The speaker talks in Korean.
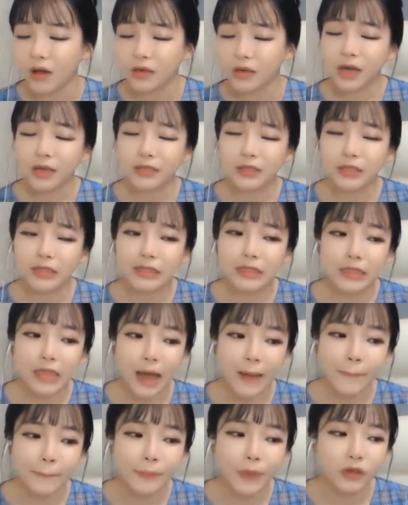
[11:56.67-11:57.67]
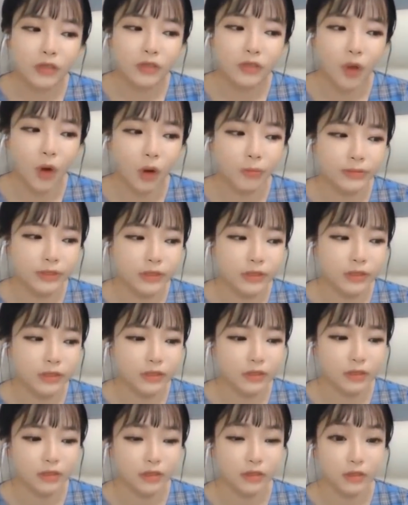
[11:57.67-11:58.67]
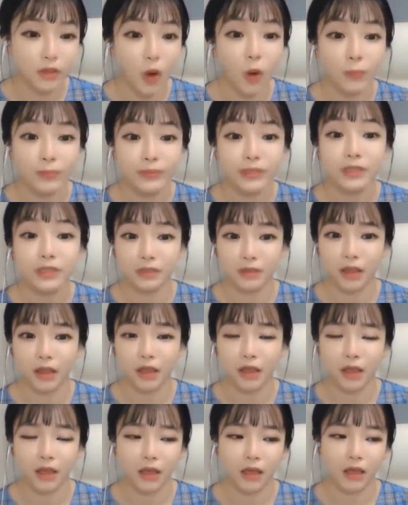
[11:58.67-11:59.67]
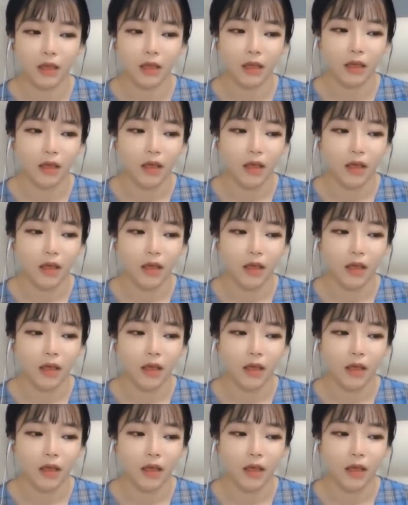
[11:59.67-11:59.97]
사실 네 남편이 너 없을, 너 없을 때